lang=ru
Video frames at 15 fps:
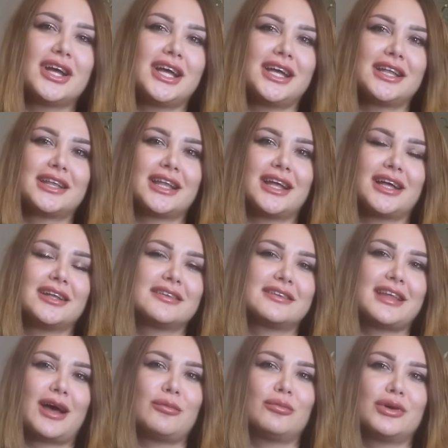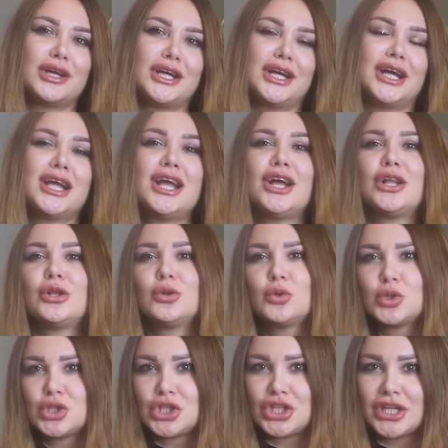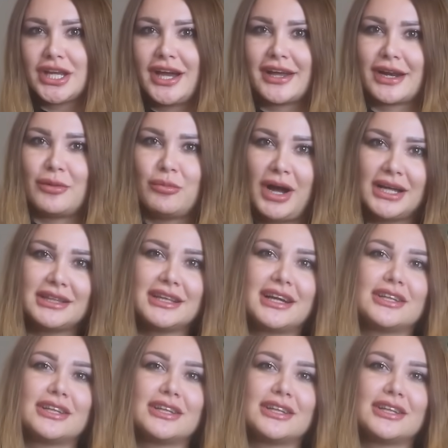Это самые лучшие ароматы,